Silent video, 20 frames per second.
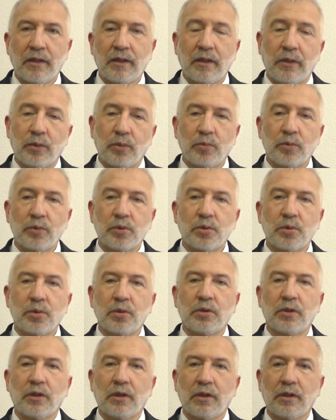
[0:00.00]
Я думаю, что
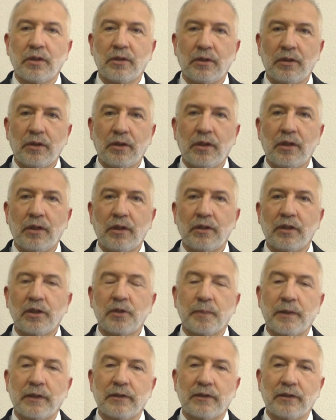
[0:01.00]
это и
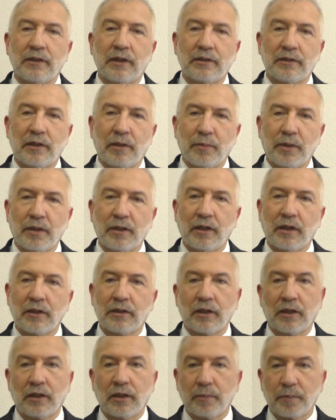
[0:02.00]
наш председатель
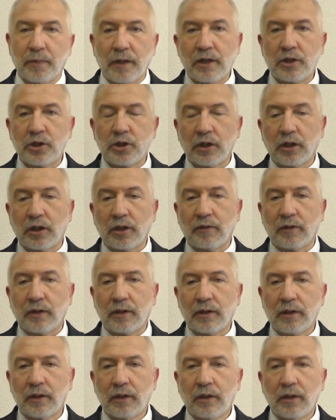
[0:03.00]
Маргарита Колпащикова.
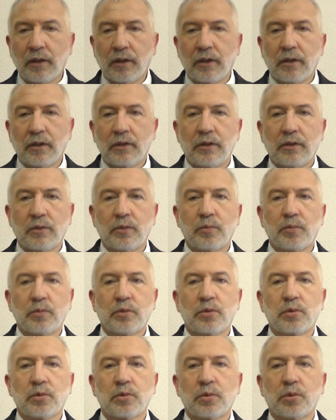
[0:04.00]
Я
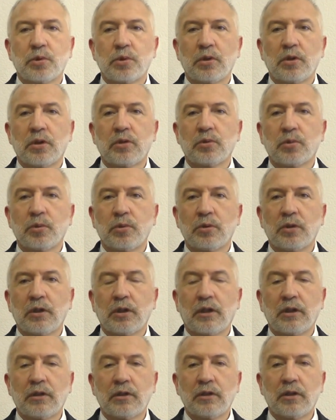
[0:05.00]
думаю, что очень достойная
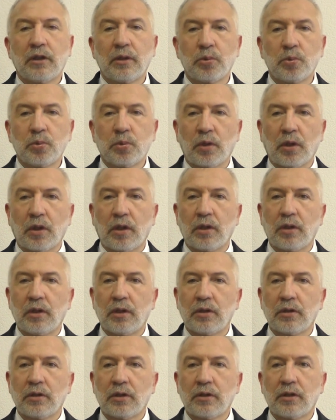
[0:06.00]
кандидатура –
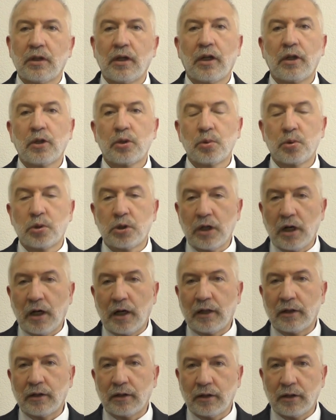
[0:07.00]
это Дарья
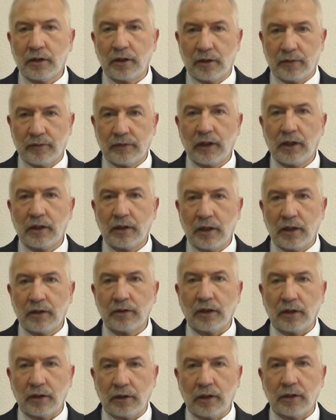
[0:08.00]
Шучалина, главный
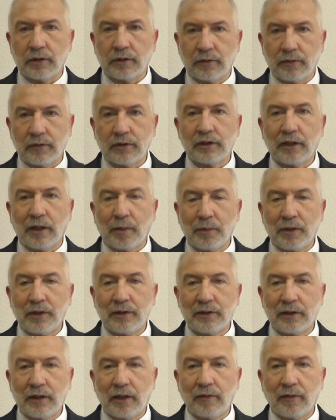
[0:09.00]
редактор «Красного знамени
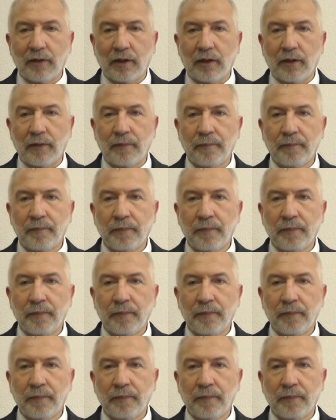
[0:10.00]
Севера».